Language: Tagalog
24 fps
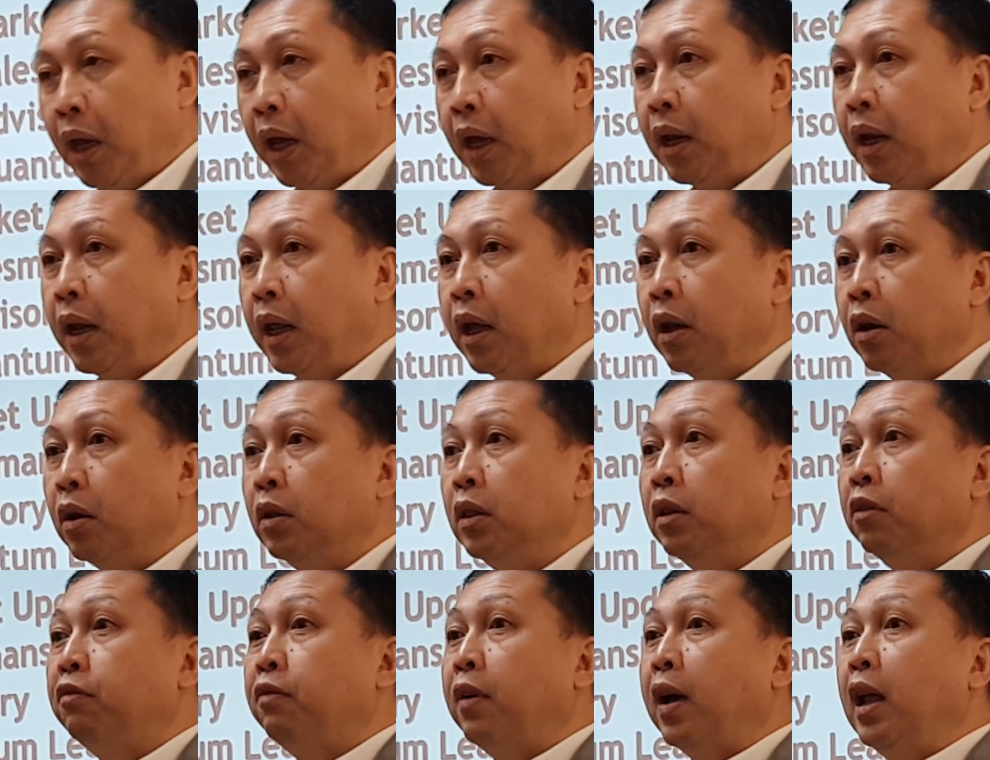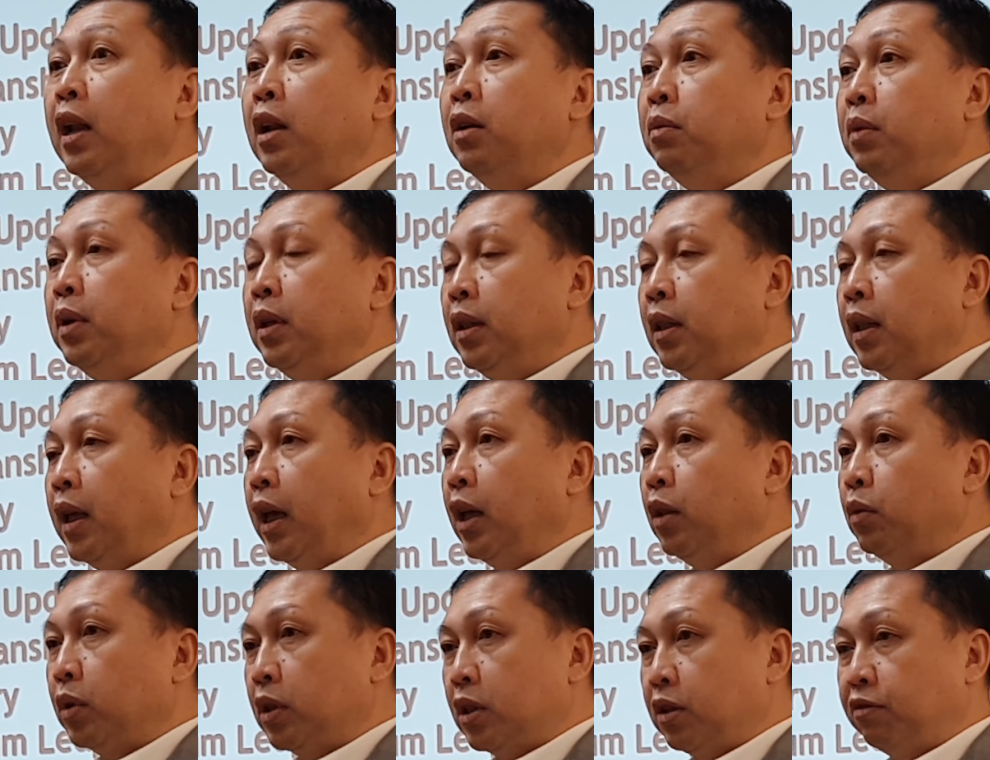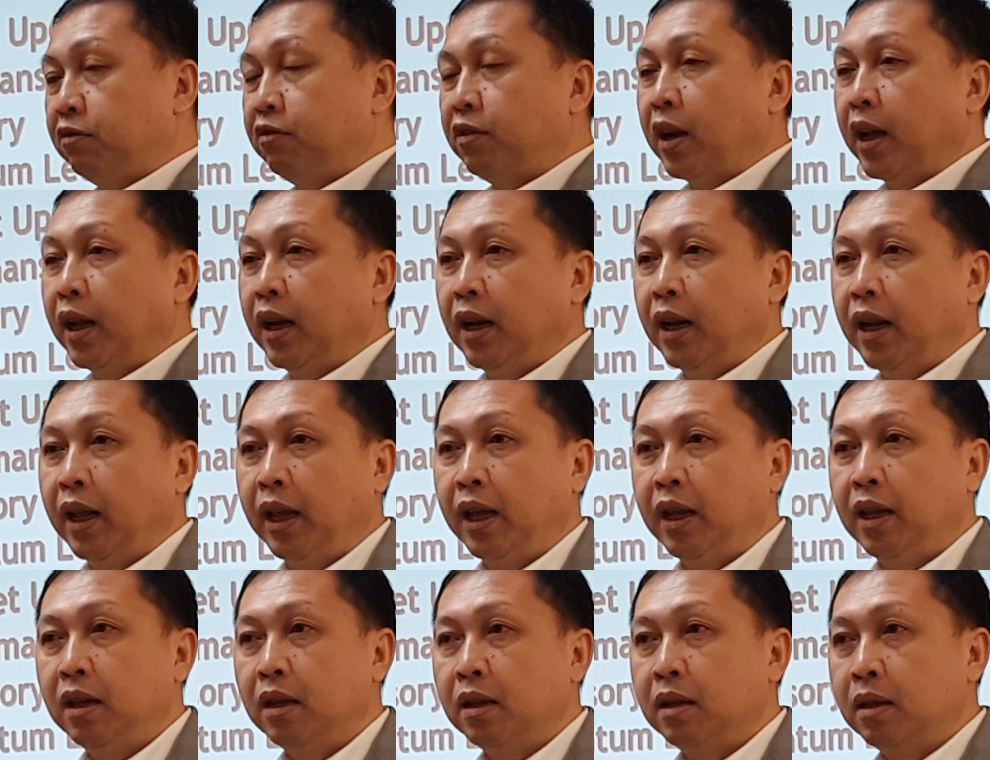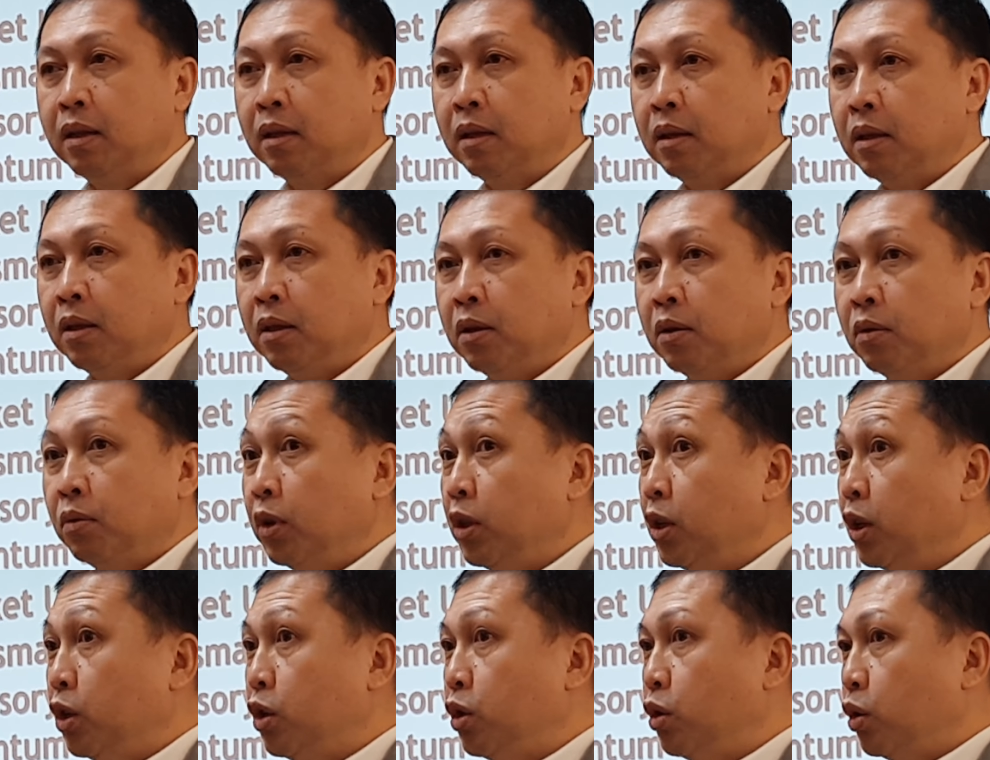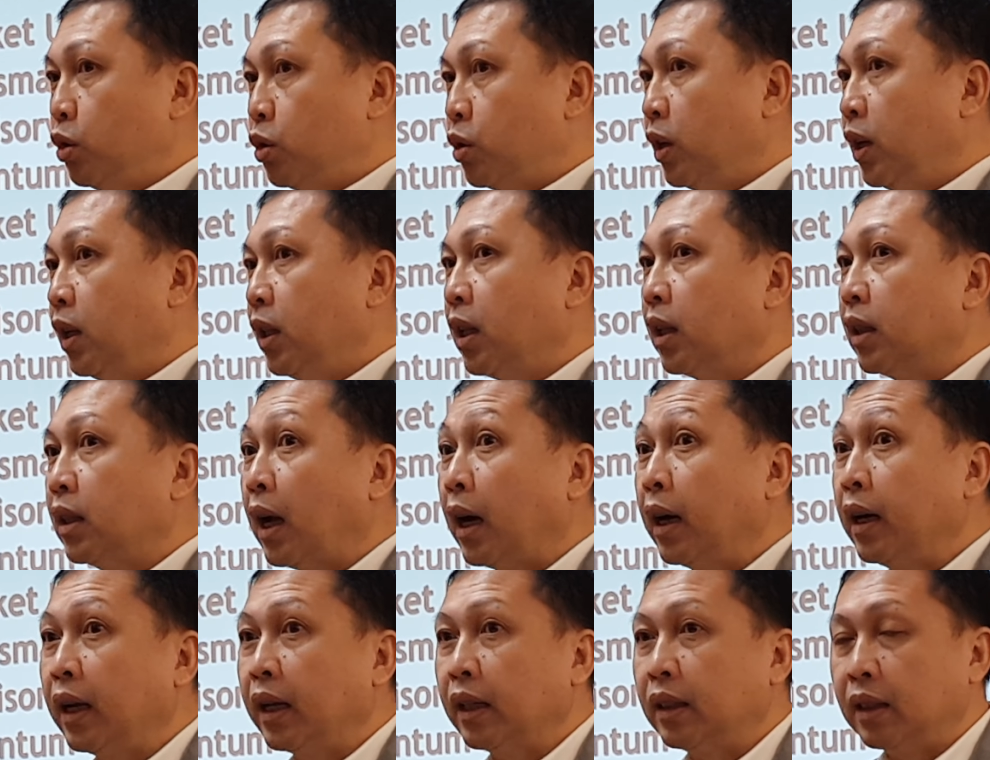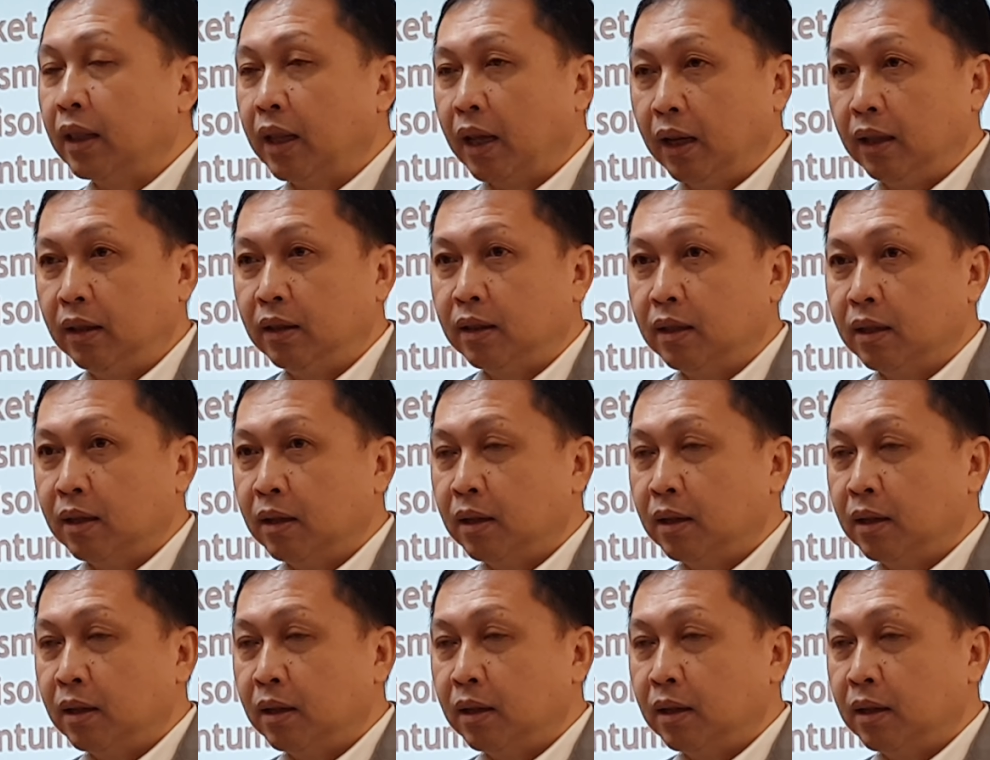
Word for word: And then on the following day, was a Friday, which is usually the target date.